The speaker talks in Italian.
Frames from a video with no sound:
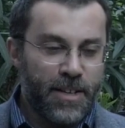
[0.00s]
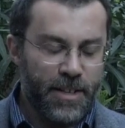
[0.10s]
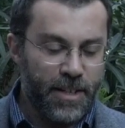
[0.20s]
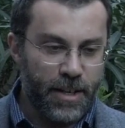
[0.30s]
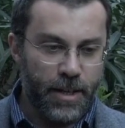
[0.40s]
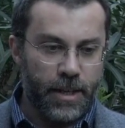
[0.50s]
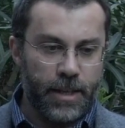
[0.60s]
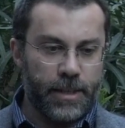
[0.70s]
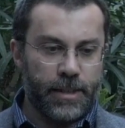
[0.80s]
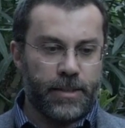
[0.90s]

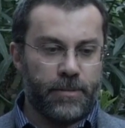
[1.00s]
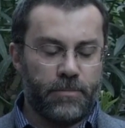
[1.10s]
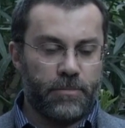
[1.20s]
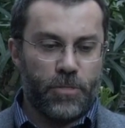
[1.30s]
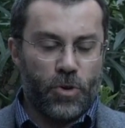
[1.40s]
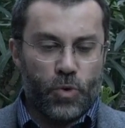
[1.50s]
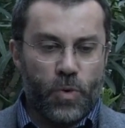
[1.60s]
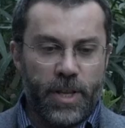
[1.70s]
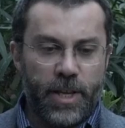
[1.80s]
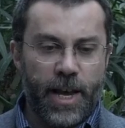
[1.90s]
eh, di una
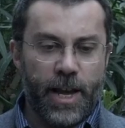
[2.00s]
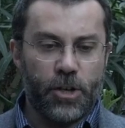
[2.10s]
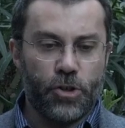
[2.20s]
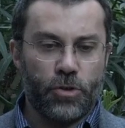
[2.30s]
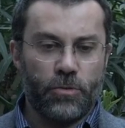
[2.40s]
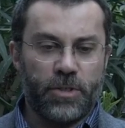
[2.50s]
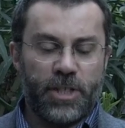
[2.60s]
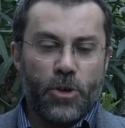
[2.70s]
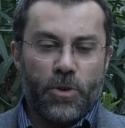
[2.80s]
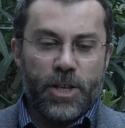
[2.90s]
squadra di calcio,
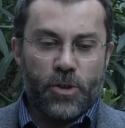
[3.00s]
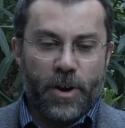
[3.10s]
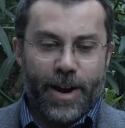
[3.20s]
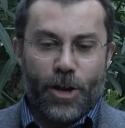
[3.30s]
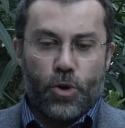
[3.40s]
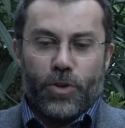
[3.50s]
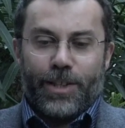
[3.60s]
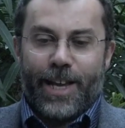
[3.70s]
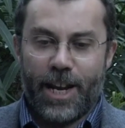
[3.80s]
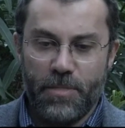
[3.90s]
se io riesco a
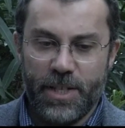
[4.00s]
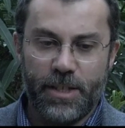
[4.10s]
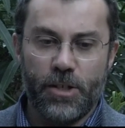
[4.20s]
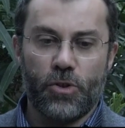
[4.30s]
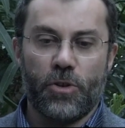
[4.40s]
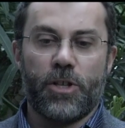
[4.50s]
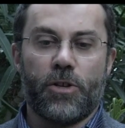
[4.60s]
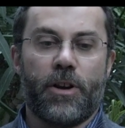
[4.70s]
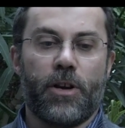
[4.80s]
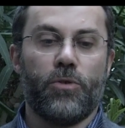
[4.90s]
raccontare me stesso,
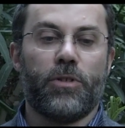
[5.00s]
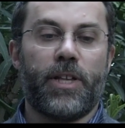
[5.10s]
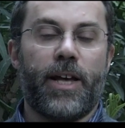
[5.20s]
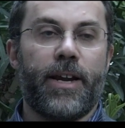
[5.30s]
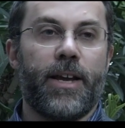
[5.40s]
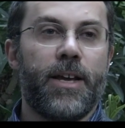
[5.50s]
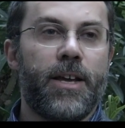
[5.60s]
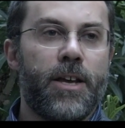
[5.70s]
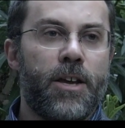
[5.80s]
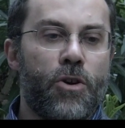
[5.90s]
riesco a raccontare
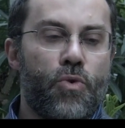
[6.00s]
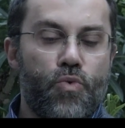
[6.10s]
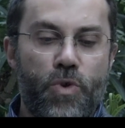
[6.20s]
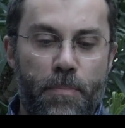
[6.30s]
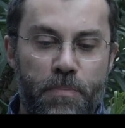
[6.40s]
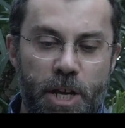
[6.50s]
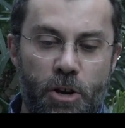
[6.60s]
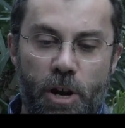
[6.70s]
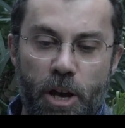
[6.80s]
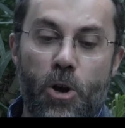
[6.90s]
una
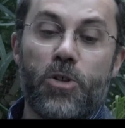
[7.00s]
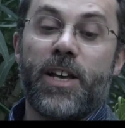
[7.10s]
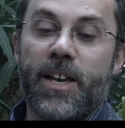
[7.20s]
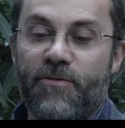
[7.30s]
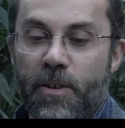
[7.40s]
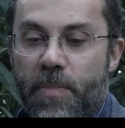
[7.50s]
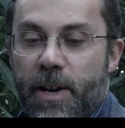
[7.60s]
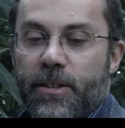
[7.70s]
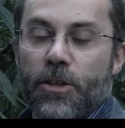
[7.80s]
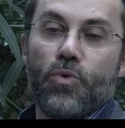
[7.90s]
piccola cosa che fa
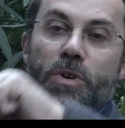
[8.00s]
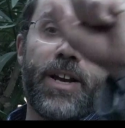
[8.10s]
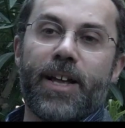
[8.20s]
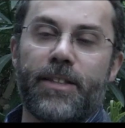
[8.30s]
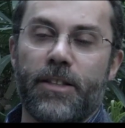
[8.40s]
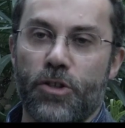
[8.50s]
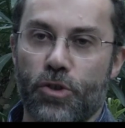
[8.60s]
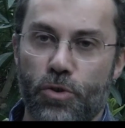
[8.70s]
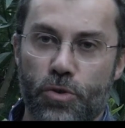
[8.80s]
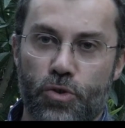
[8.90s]
parte di un grande
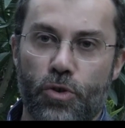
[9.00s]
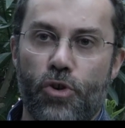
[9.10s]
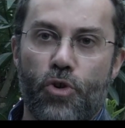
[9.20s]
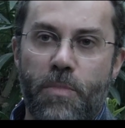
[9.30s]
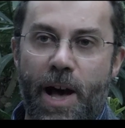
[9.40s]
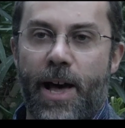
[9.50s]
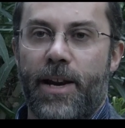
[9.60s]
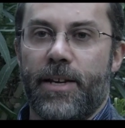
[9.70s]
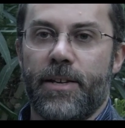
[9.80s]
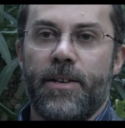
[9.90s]
discorso
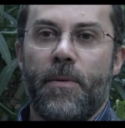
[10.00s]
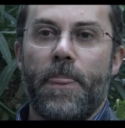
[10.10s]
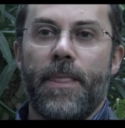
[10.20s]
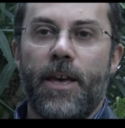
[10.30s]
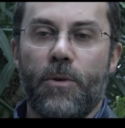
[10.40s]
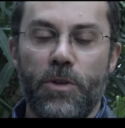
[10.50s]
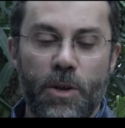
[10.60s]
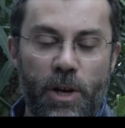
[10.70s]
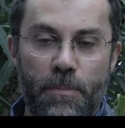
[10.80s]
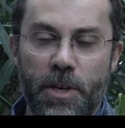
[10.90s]
globale e quindi
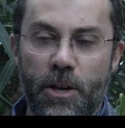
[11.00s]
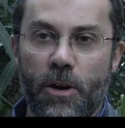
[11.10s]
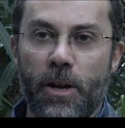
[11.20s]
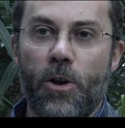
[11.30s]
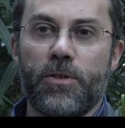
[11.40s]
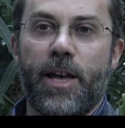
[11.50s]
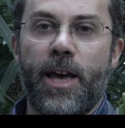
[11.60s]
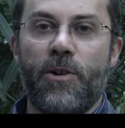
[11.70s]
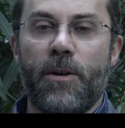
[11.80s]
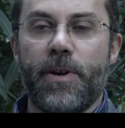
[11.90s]
quella piccola cosa è una